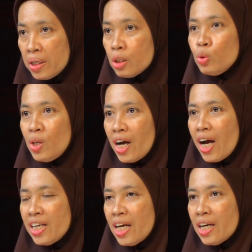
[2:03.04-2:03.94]
yang sudah
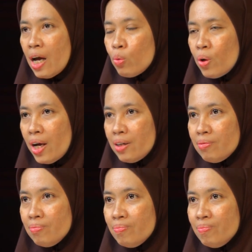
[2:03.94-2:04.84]
kalian lakukan.
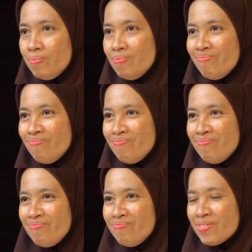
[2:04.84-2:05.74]

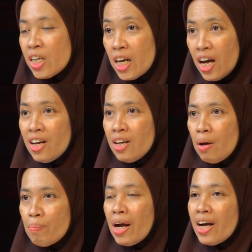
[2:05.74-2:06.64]
Nah,
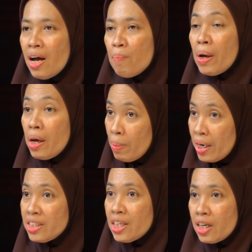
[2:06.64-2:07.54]
maka
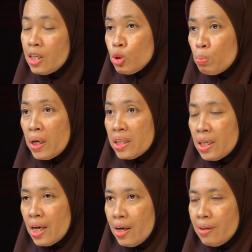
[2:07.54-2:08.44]
bagaimana caranya supaya
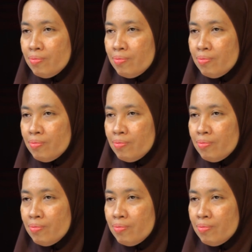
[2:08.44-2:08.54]
tenang?